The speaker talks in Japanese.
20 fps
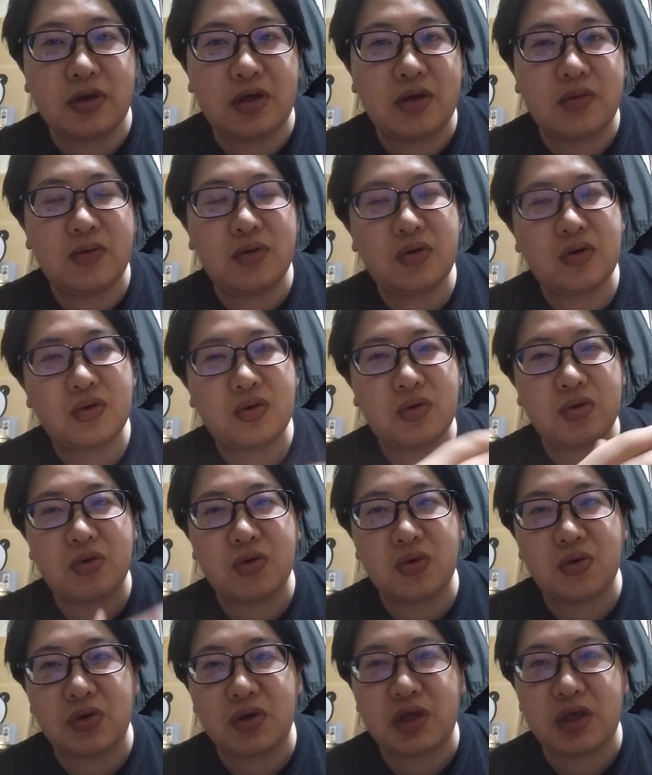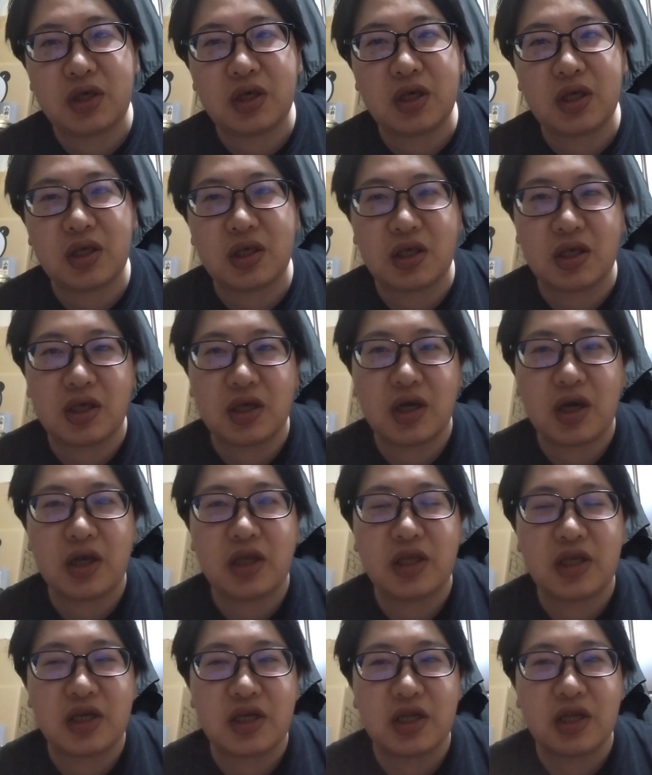う、自分のことを引き引き合
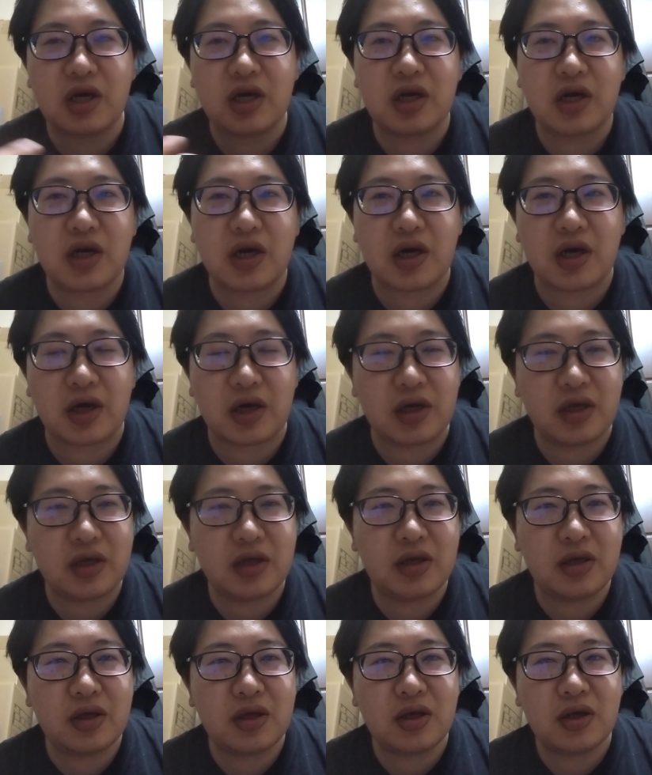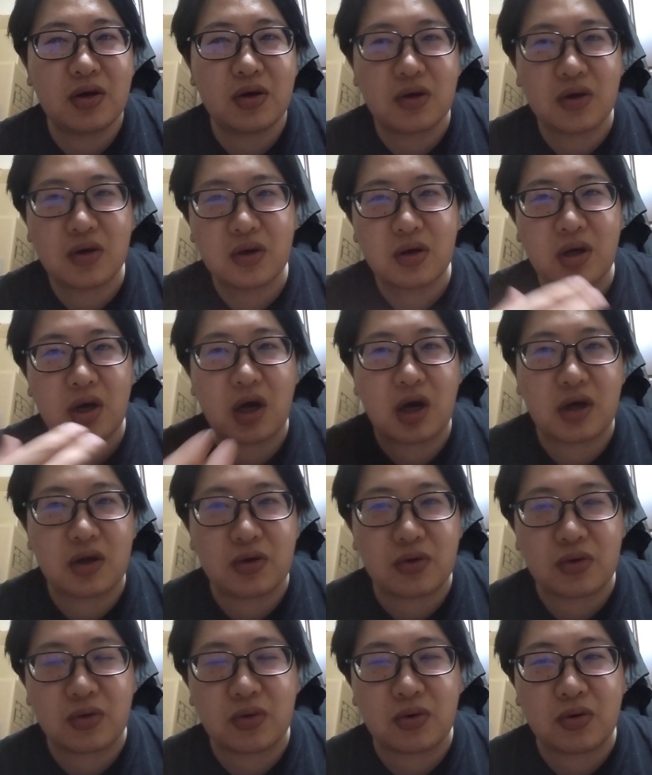いにしながら、あ
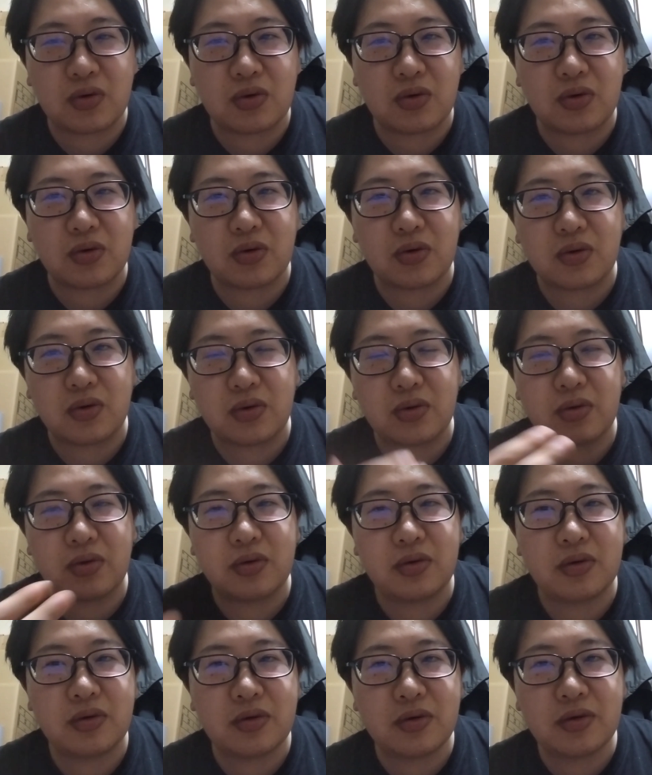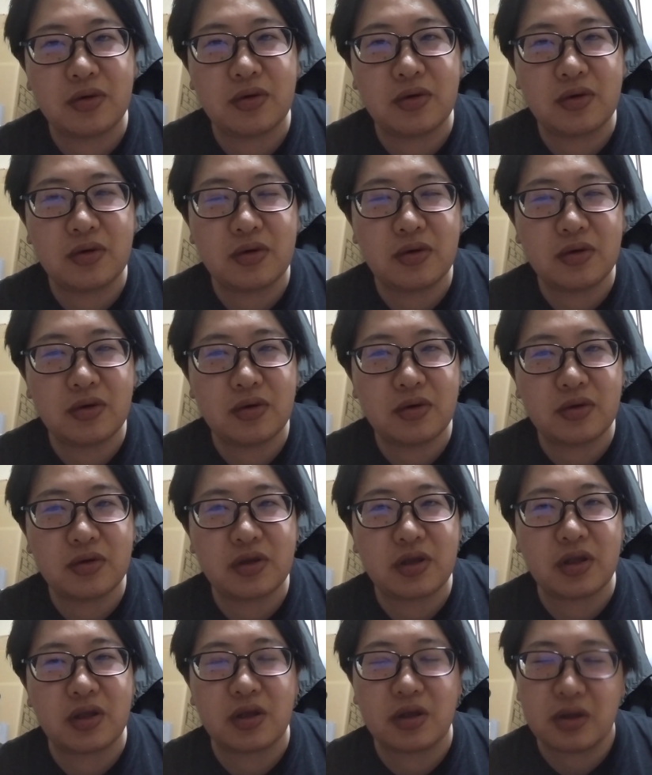
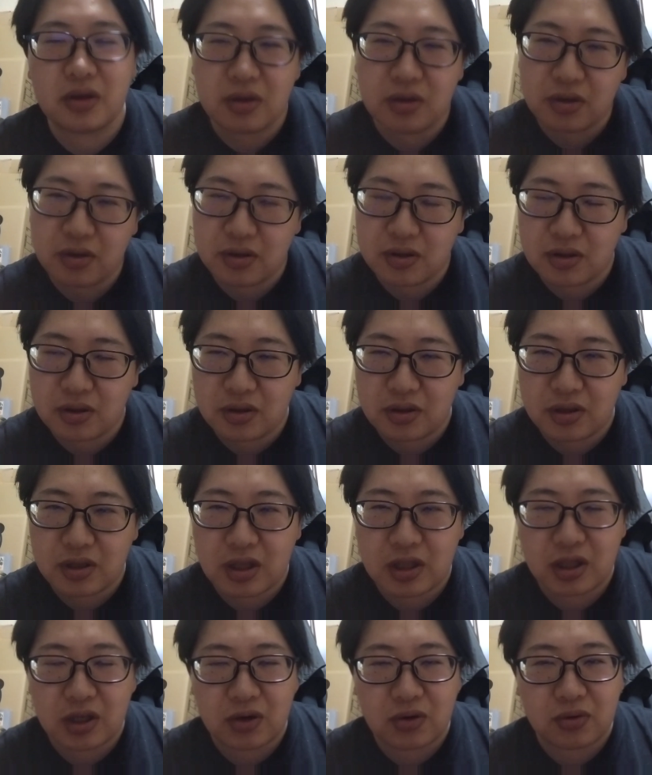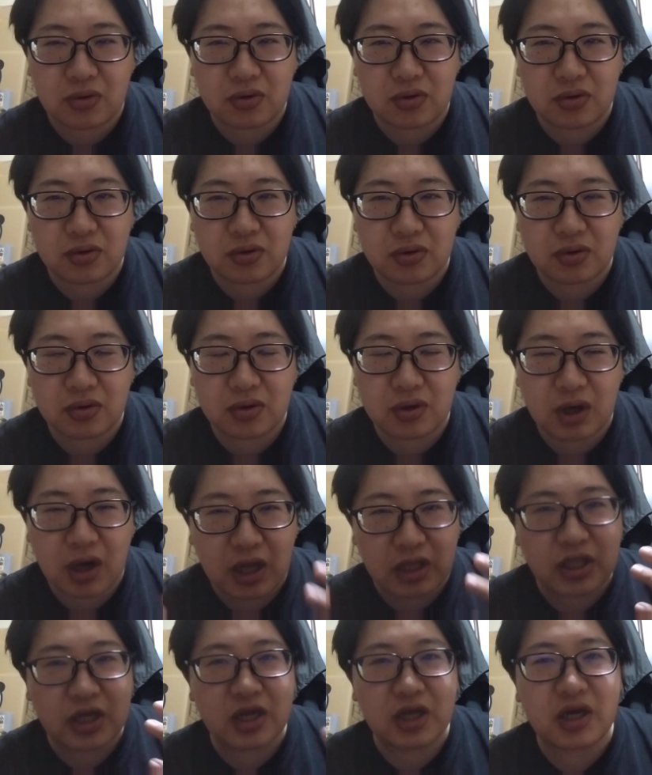のー、なんだろう、
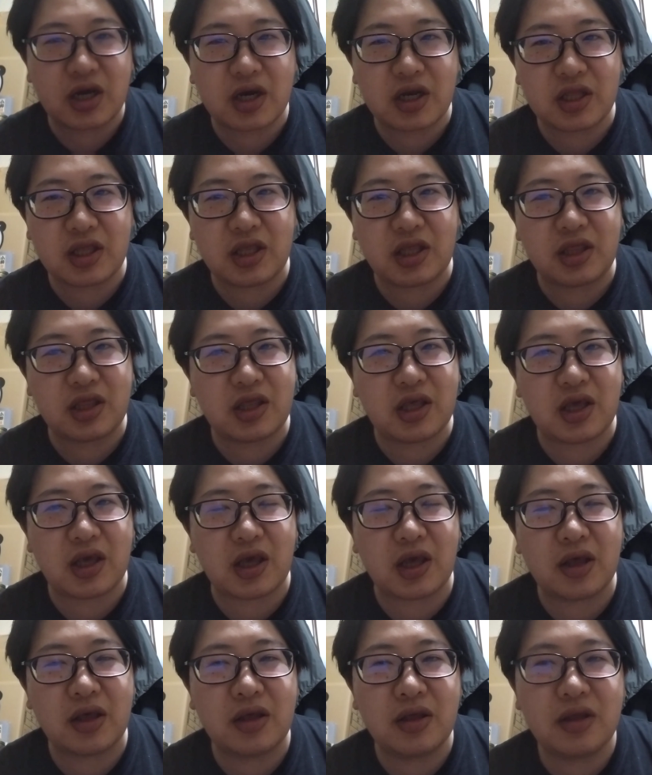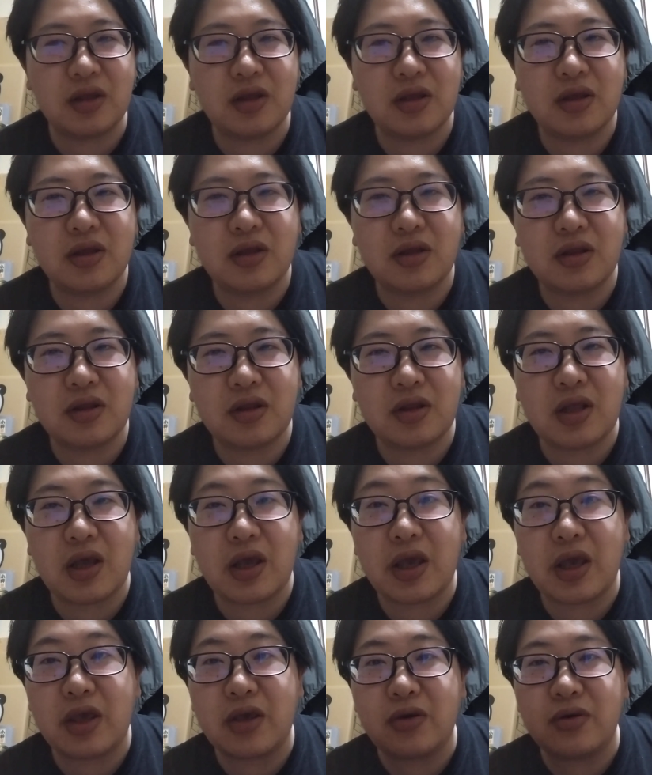語りかけていって、
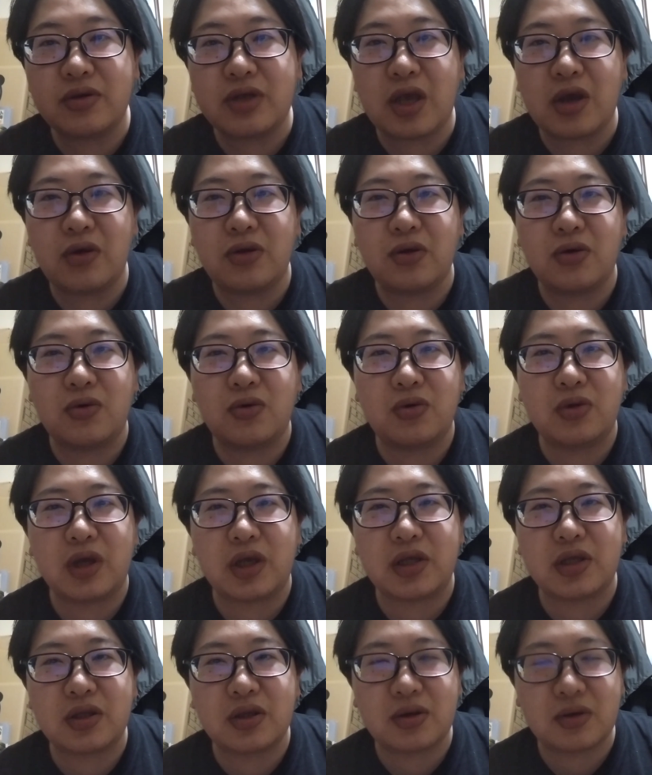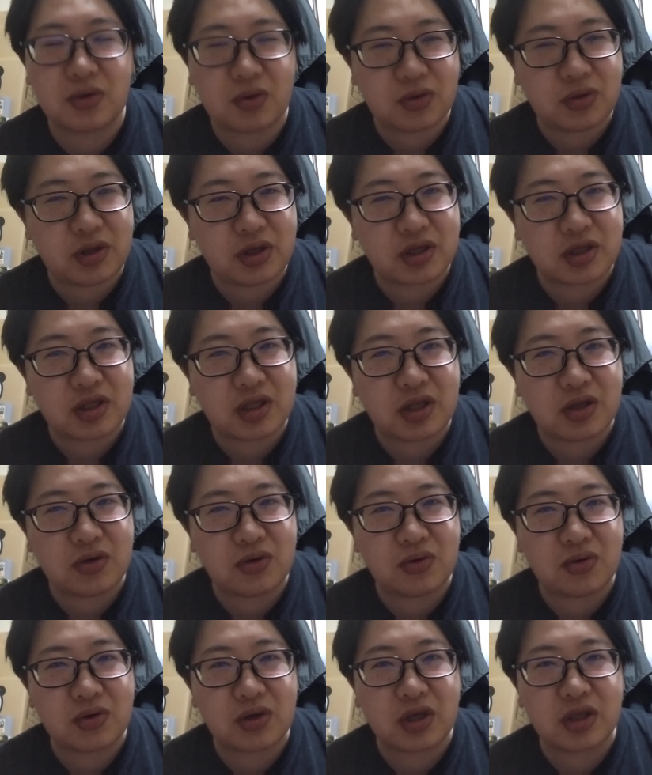で、結局最後にこうだす、こうですって
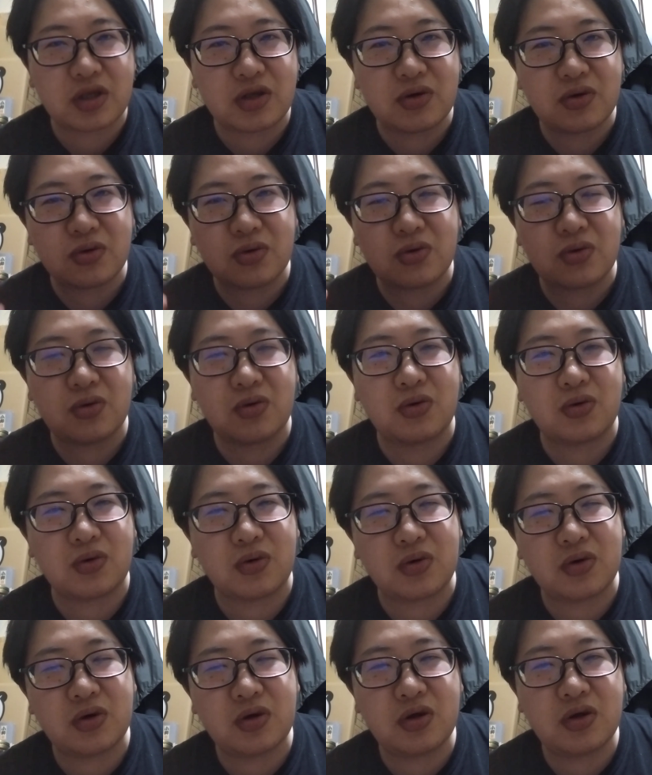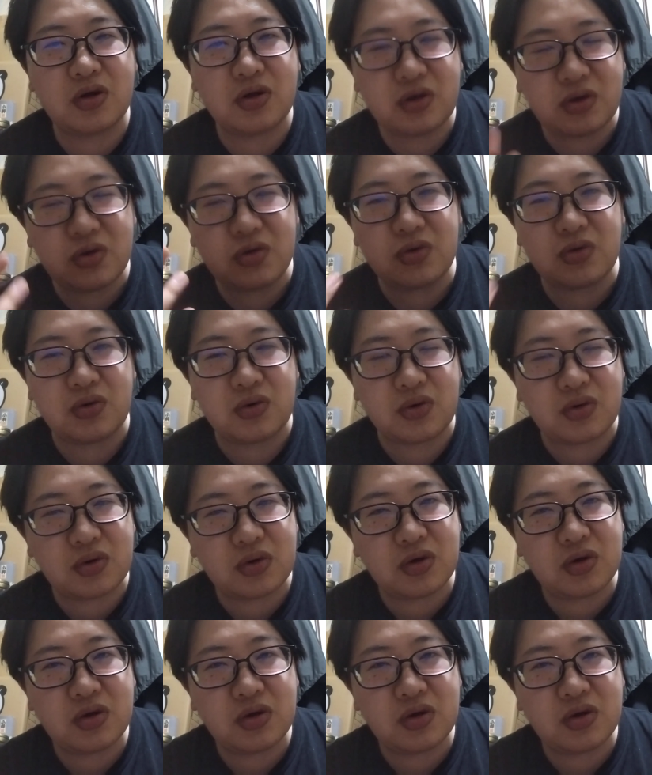いう結論をこう、言う